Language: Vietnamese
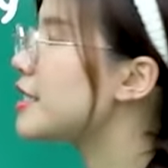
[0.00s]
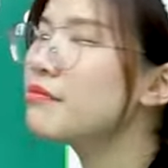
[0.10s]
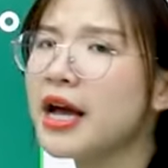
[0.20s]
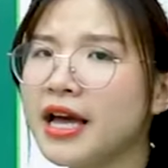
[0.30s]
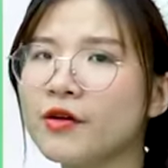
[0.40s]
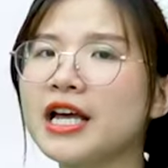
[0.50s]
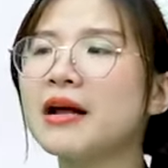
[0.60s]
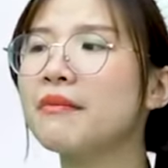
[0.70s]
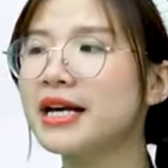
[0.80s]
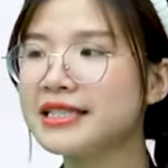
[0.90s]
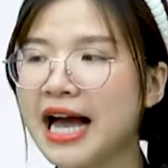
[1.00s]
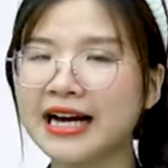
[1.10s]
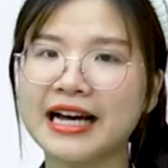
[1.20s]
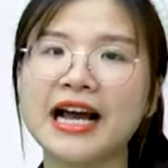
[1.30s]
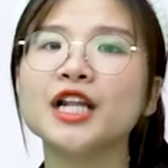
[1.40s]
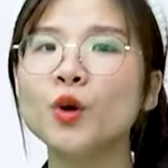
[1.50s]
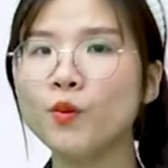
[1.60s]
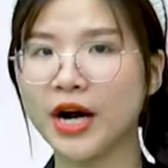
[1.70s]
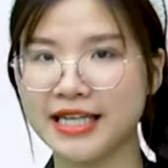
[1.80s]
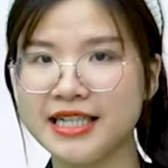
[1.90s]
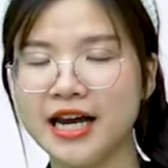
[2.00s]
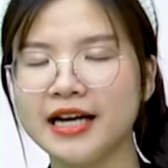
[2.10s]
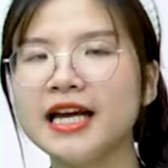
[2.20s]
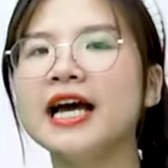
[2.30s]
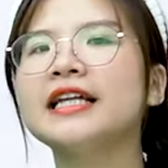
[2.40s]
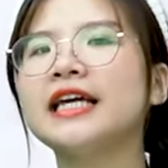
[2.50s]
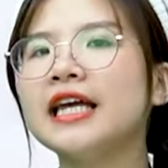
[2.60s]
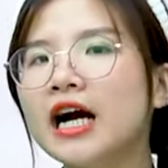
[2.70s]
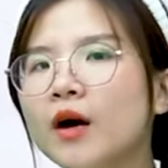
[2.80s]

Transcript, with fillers: chữ bế có nghĩa là bế giảm, kết thúc một cái gì đấy thì nghĩa